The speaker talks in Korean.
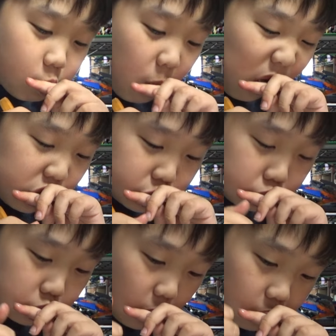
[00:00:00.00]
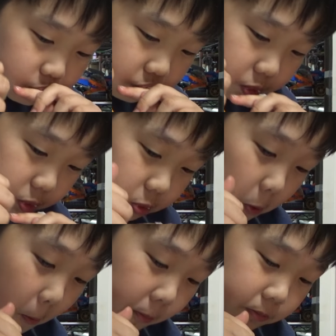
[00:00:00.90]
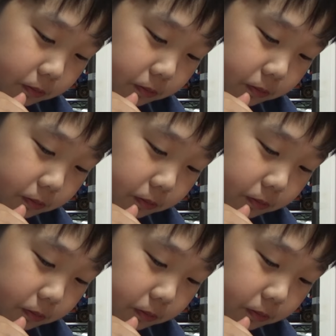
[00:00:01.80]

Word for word: 오늘은 저 이번에는 저 너무 저